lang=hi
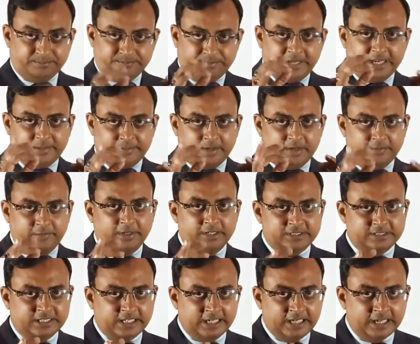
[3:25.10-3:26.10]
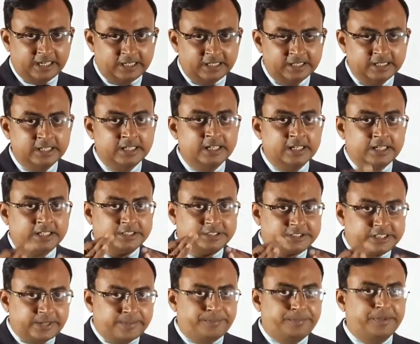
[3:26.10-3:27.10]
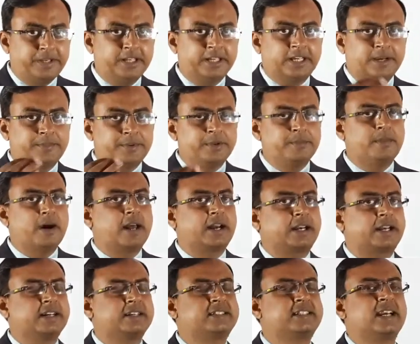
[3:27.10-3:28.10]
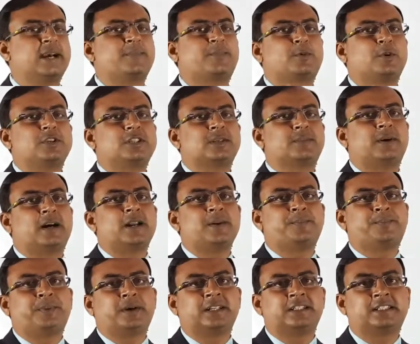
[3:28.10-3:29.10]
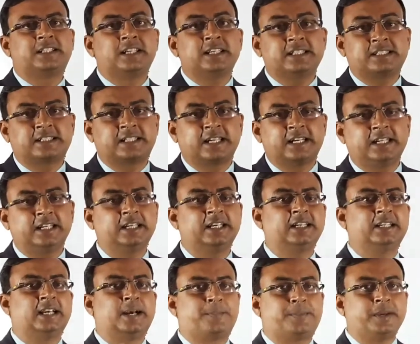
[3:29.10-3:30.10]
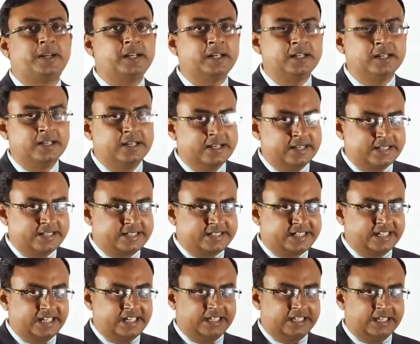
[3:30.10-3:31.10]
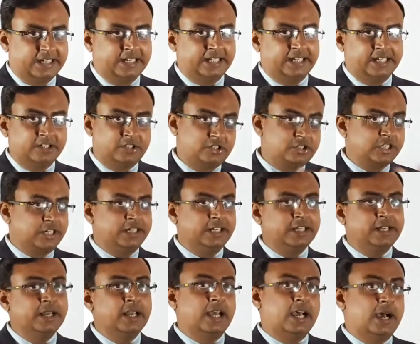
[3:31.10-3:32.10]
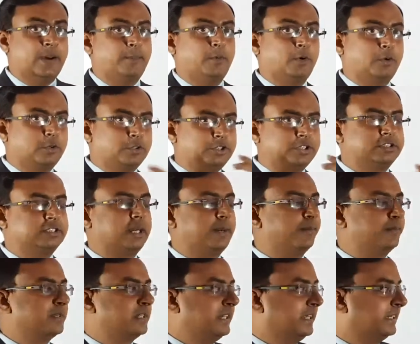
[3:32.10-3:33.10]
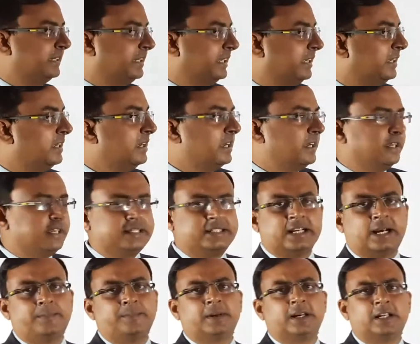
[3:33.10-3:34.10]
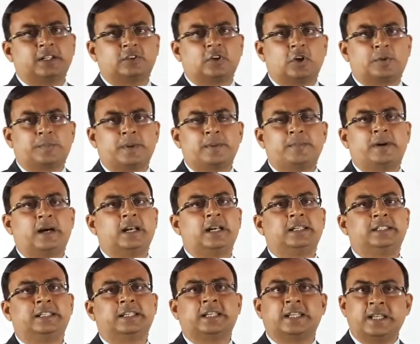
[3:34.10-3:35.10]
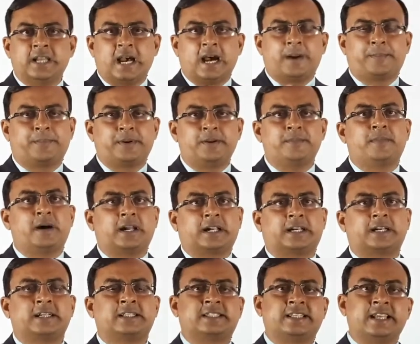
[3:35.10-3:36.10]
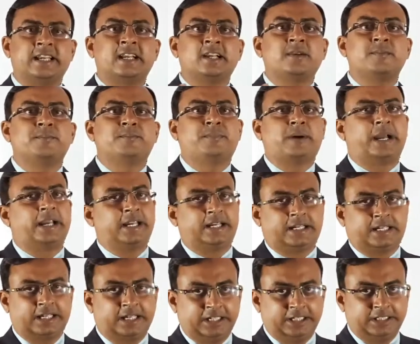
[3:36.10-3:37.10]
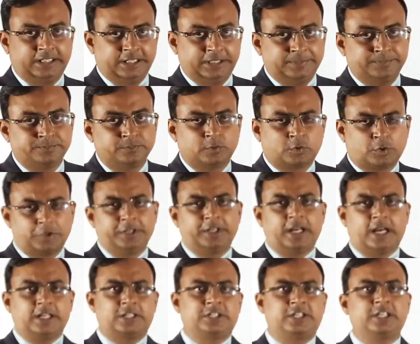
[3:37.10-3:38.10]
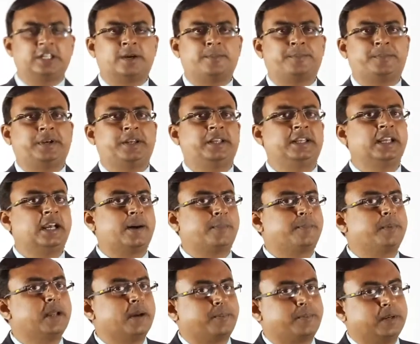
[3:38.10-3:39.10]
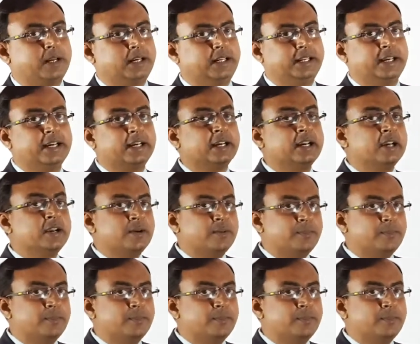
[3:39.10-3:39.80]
मेक माई वर्ड्स क्लियर जब भी कभी मार्केट से आप कोई सामान परचेज करेंगे या फिर सेल करेंगे तो चलिए हम लोग कुछ एग्जाम्पल देते हैं एग्जाम्पल के तौर पर मान लीजिए कि आपने मार्केट से एक बाइक खरीदी कोई अच्छी कंपनी की आपने अपने लिए एक